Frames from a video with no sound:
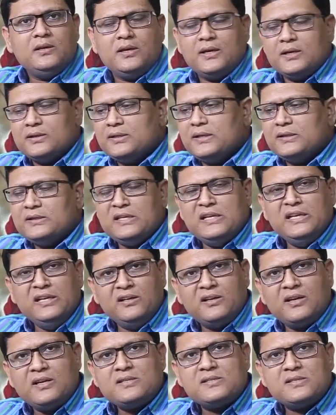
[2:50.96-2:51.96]
अर्थात
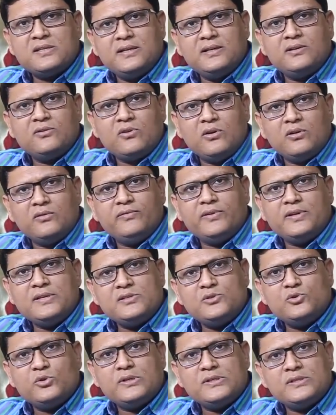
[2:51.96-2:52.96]
इंट्रा स्टेट
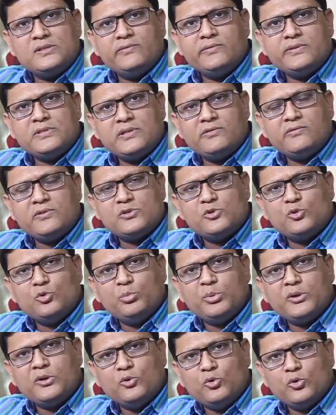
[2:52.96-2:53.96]
कॉन्फ्रेंस जो किसी विषय वस्तु
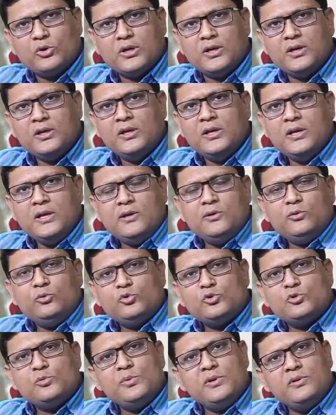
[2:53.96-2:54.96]
पर होगा
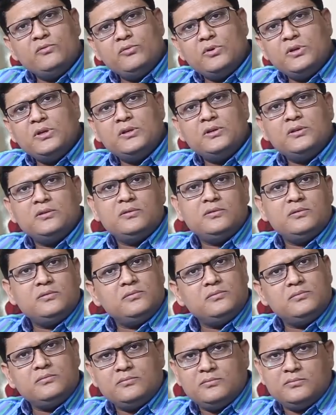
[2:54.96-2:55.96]
उसमें वह
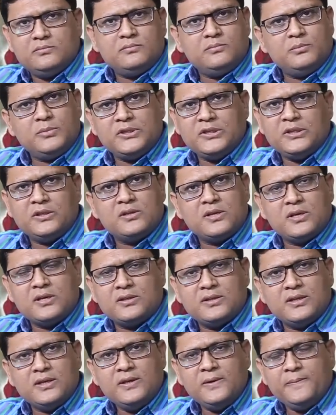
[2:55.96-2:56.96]
मदद
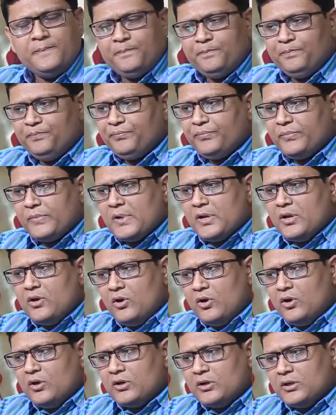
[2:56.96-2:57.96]
करते हैं
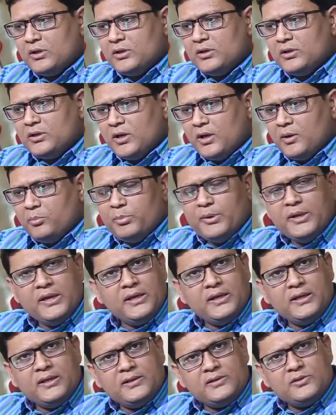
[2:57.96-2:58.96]
और अपने
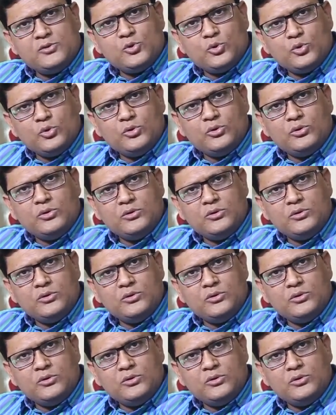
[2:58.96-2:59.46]
जो